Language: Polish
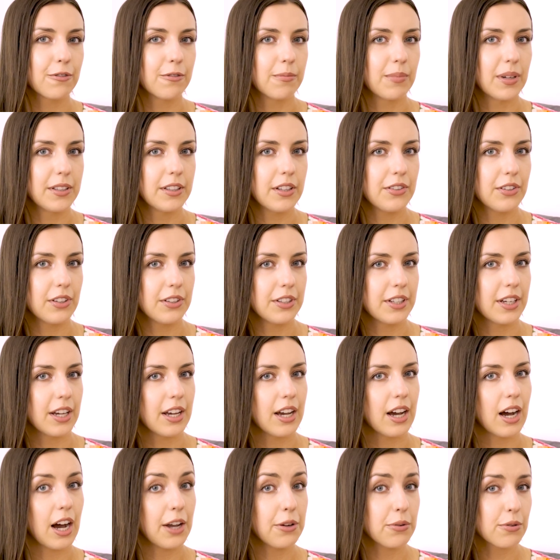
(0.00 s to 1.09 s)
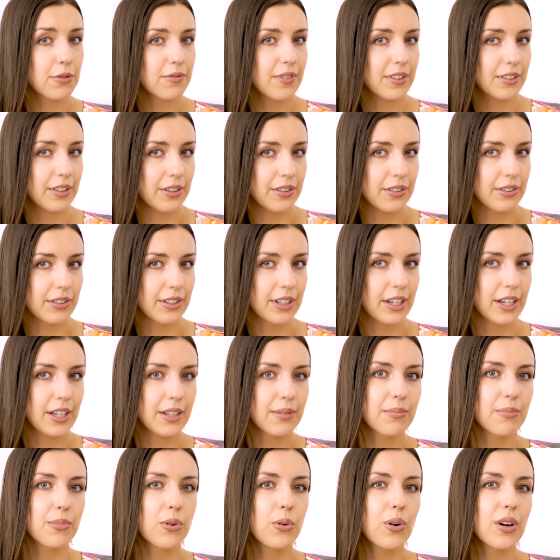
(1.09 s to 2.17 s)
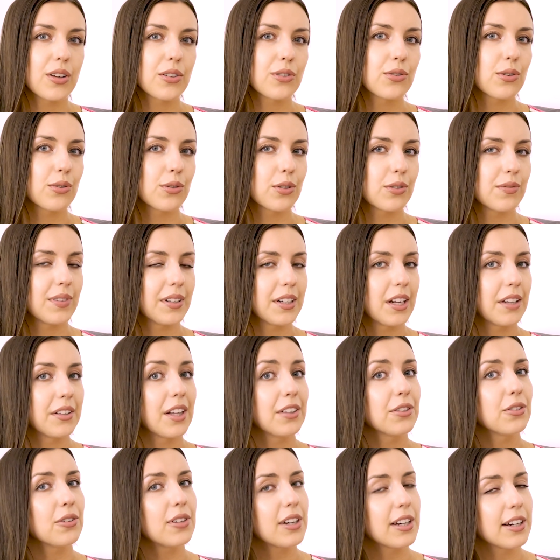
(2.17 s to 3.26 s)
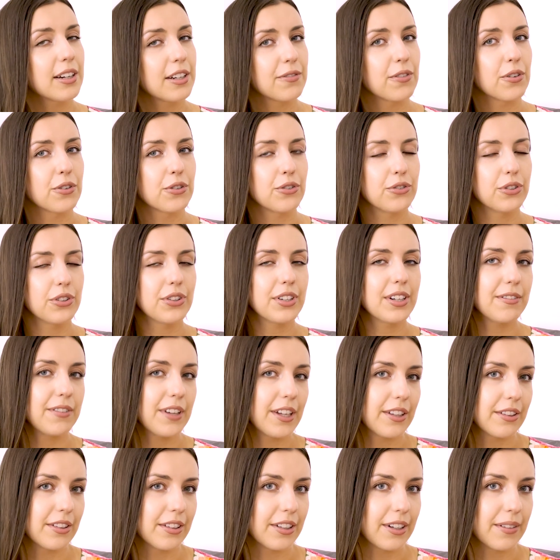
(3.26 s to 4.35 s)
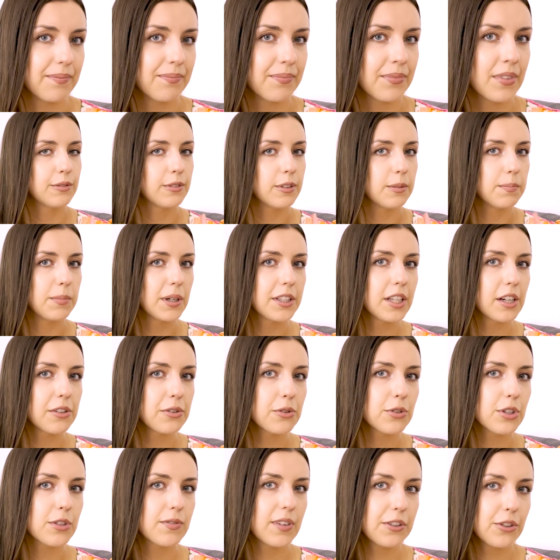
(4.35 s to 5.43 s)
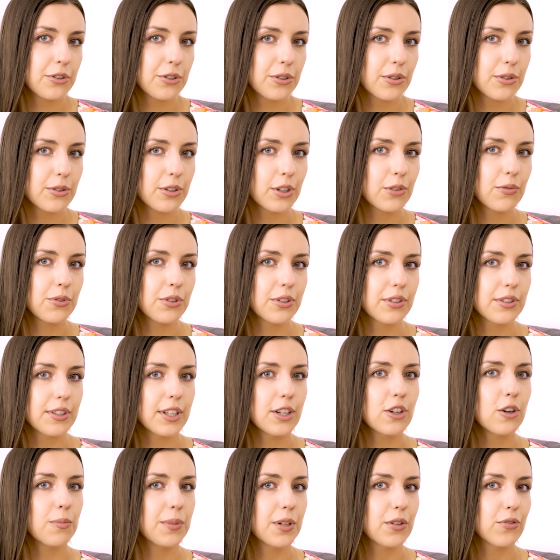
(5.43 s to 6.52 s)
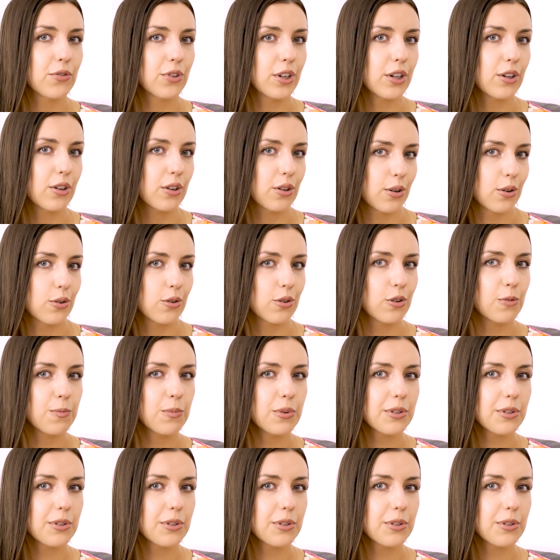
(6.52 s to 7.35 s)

w medycynie ajurwedyjskiej była stosowana na dolegliwości trawienne. W badaniu z 2021 roku